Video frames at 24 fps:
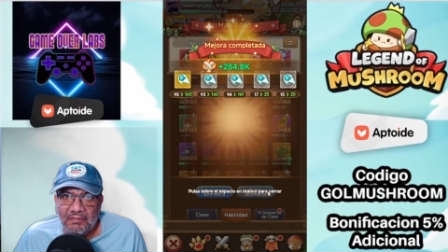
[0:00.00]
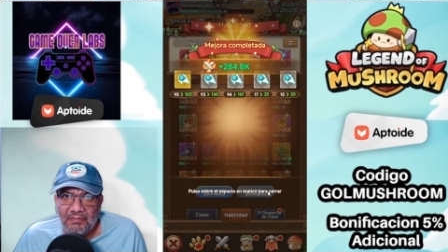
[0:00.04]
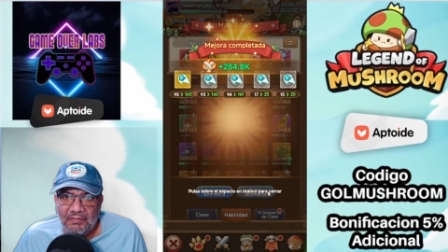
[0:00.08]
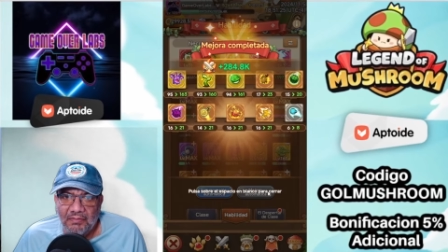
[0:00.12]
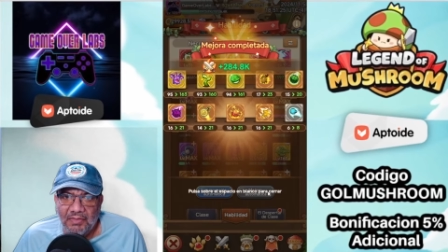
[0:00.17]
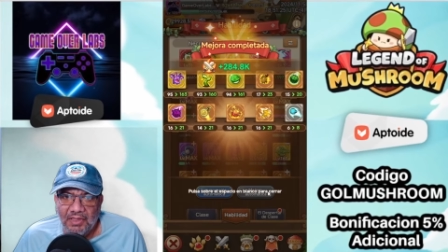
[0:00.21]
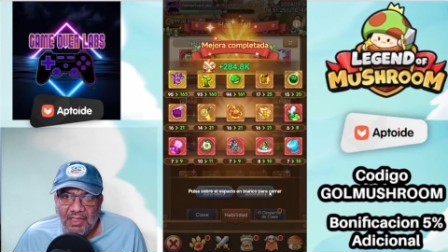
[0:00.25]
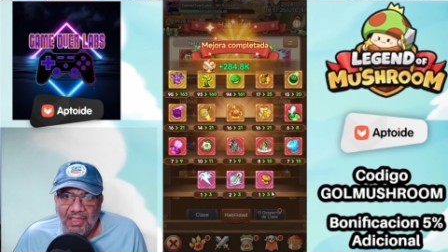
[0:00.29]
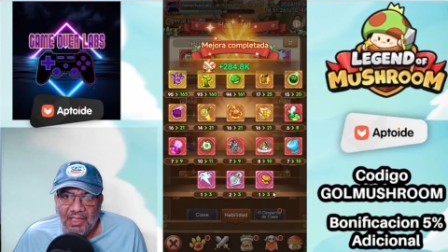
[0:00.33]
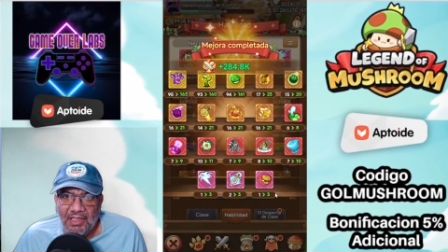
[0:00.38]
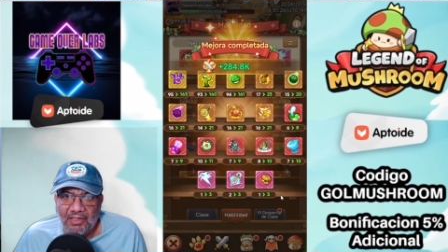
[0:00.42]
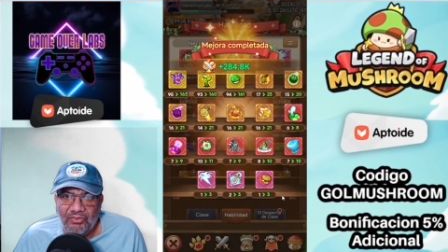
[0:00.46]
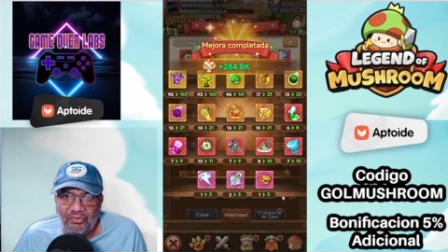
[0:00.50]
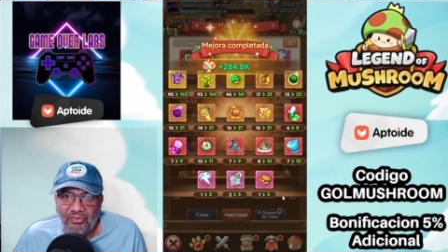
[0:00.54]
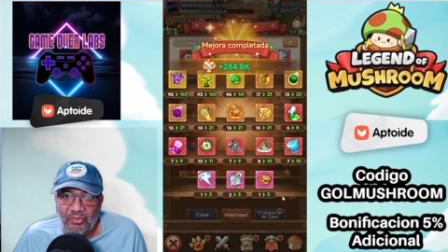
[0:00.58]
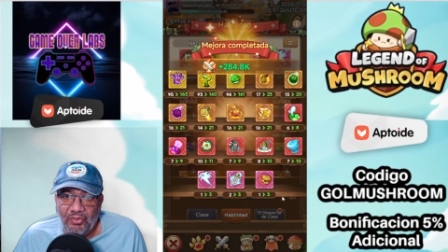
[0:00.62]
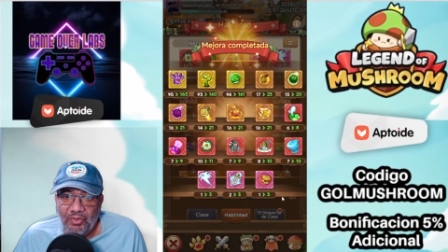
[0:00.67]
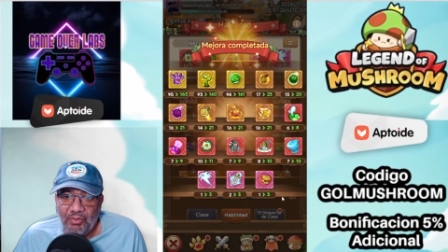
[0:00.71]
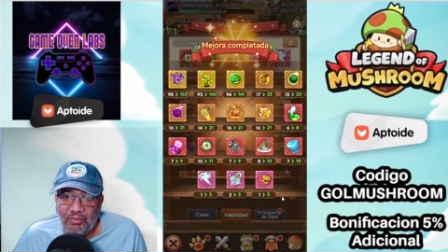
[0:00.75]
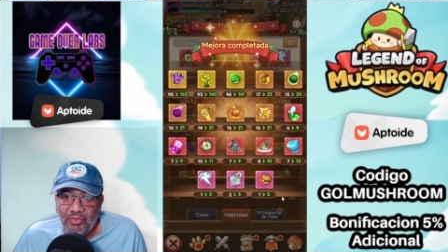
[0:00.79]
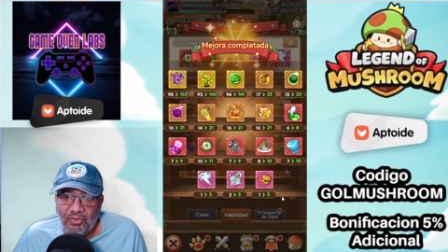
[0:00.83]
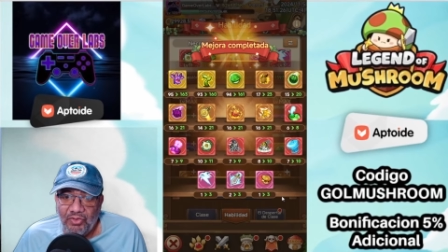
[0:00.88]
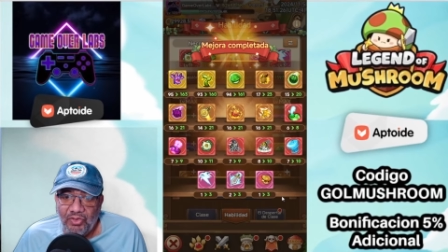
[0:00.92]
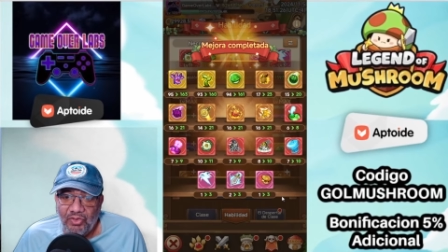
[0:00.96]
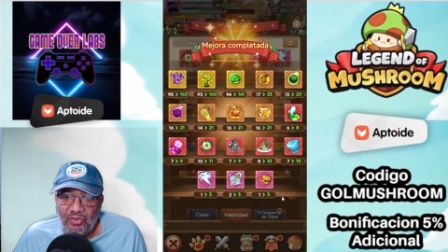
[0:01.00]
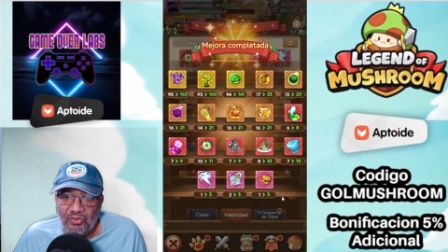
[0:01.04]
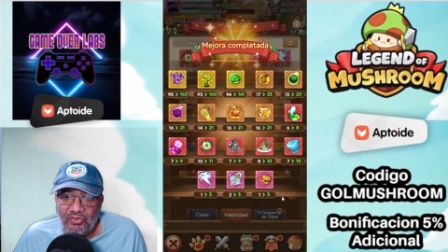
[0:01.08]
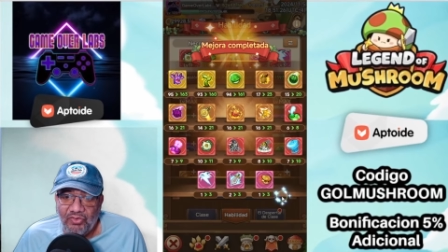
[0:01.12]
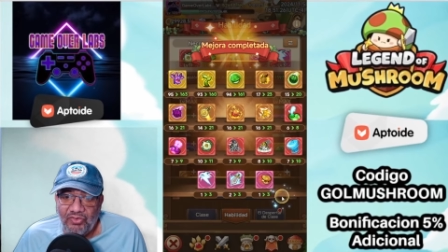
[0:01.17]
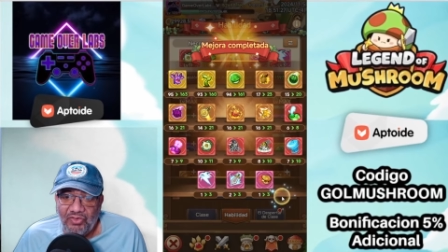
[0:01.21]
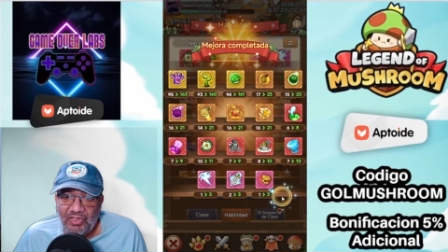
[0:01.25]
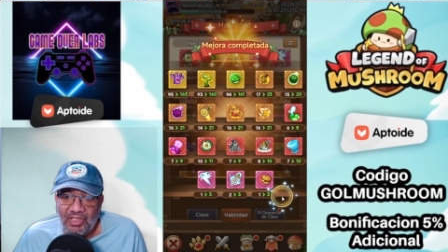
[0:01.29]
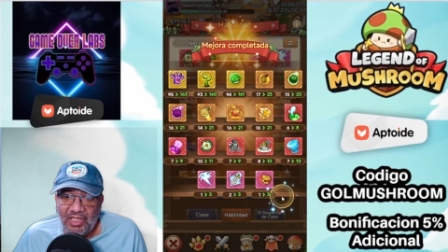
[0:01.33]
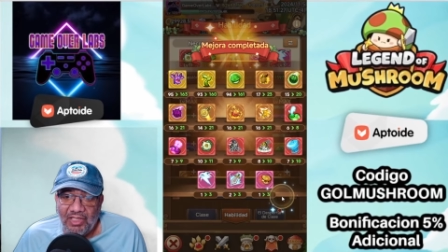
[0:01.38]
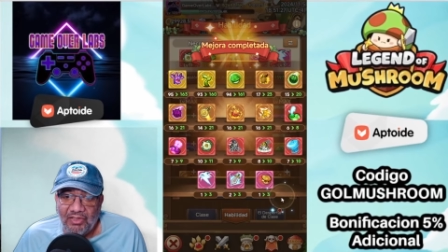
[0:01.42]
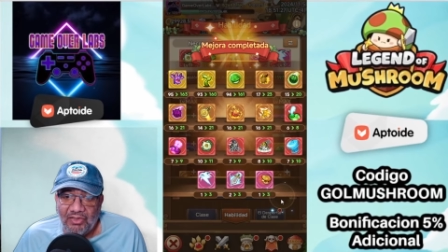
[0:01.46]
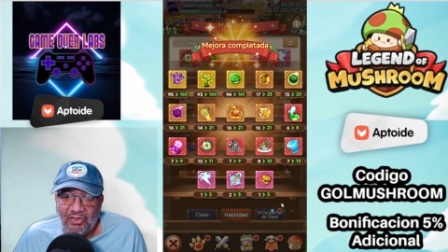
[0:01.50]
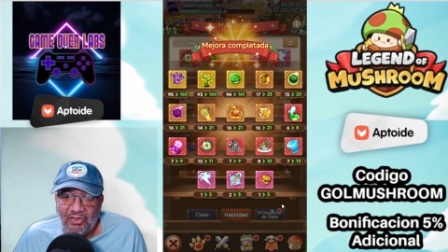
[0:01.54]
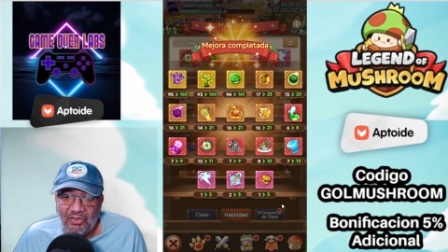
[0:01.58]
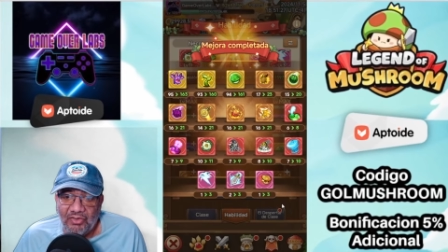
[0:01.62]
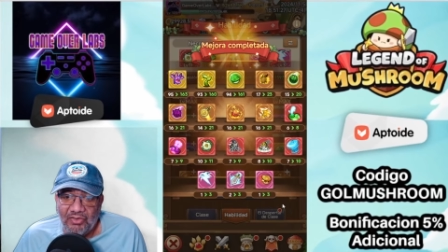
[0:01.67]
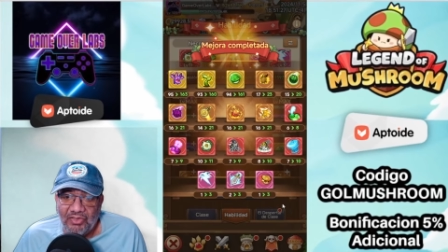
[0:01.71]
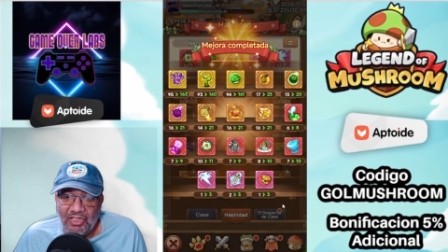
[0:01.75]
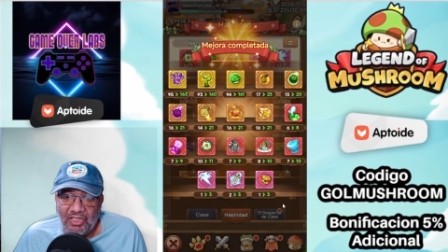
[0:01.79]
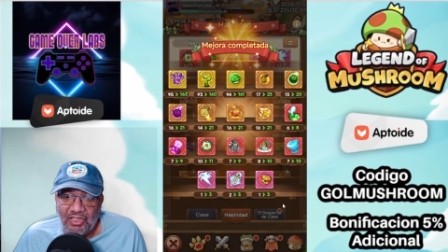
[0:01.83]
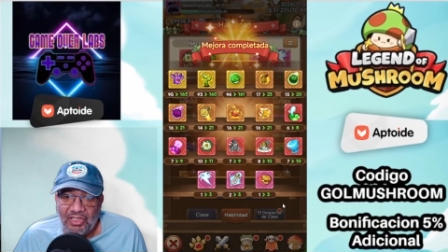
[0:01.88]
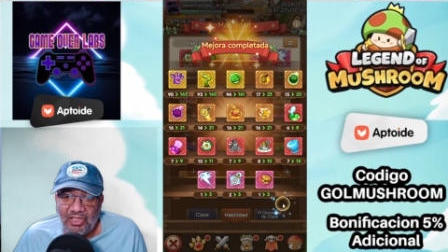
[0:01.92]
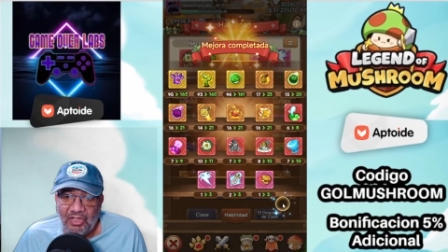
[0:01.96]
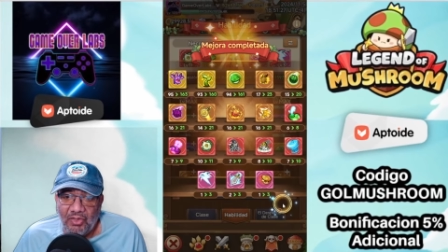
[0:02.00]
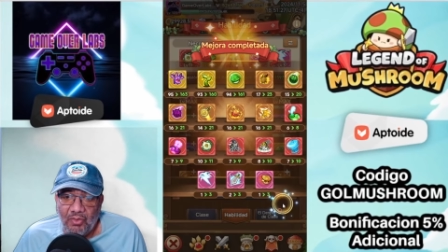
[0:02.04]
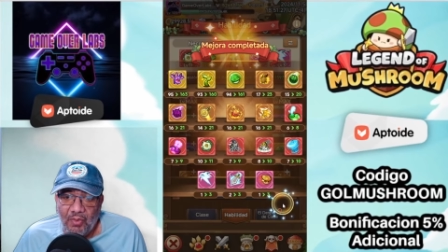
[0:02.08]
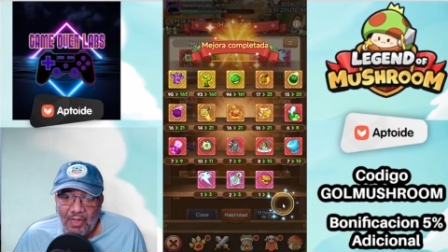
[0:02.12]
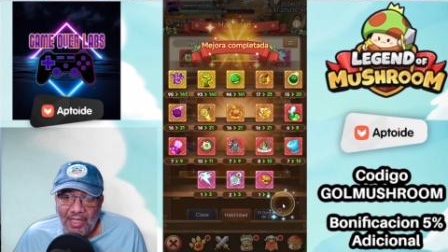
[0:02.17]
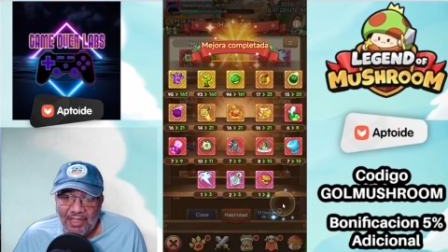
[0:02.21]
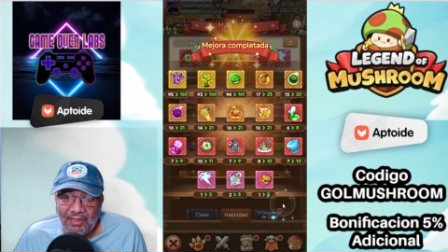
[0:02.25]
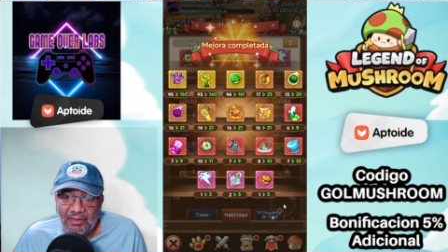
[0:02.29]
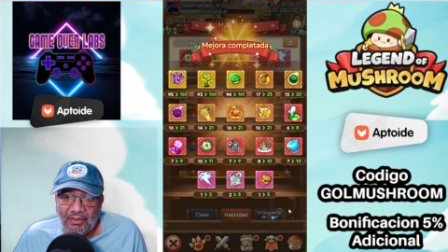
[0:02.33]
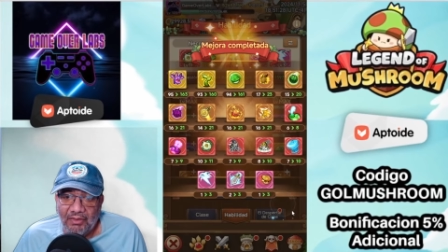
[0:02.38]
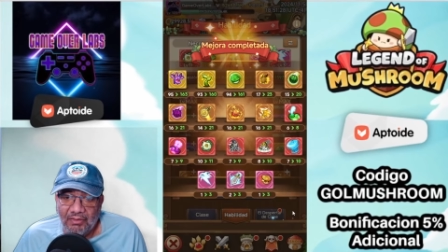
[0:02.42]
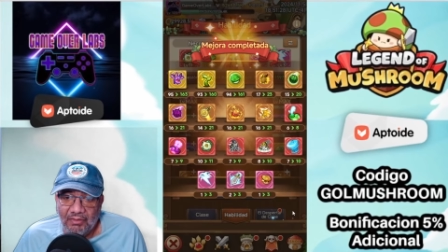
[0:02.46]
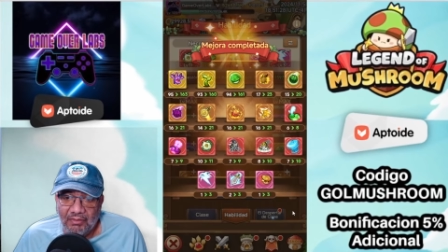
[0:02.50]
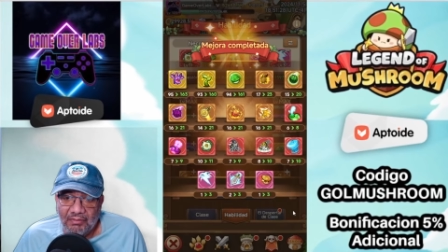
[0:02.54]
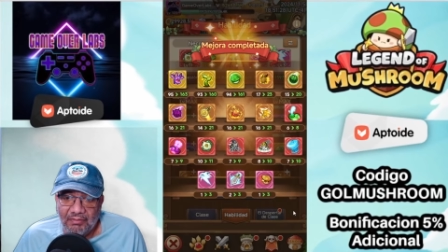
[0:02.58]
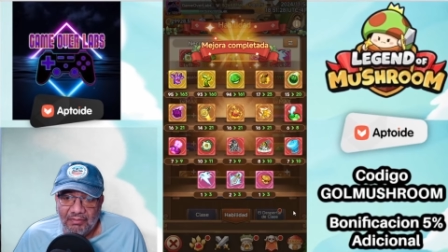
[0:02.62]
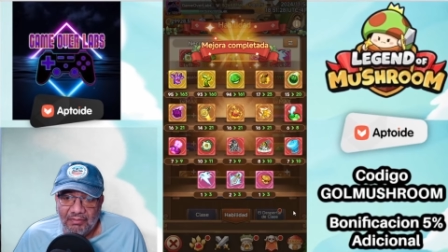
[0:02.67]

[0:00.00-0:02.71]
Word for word: Mira, ahí subimos 284.